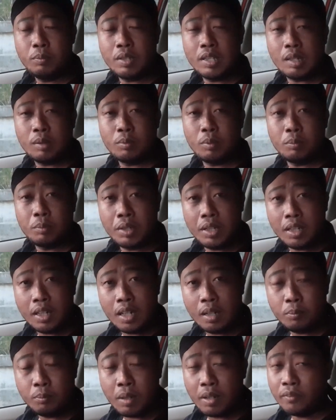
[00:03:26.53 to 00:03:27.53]
bisa
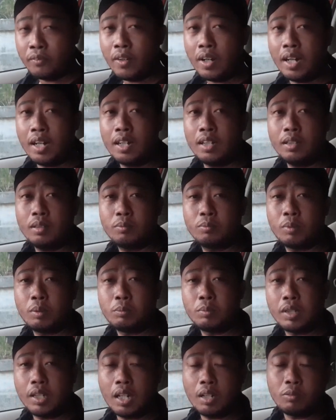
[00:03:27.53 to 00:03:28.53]
memberikan manfaat
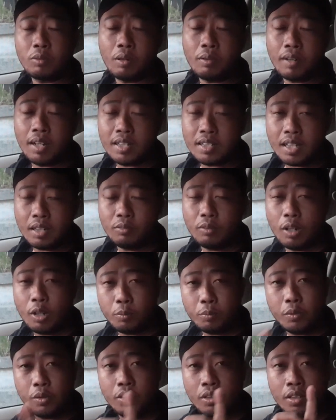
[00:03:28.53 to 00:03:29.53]
memberikan wawasan
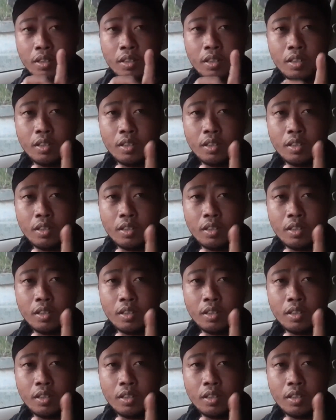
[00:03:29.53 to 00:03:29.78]
walaupun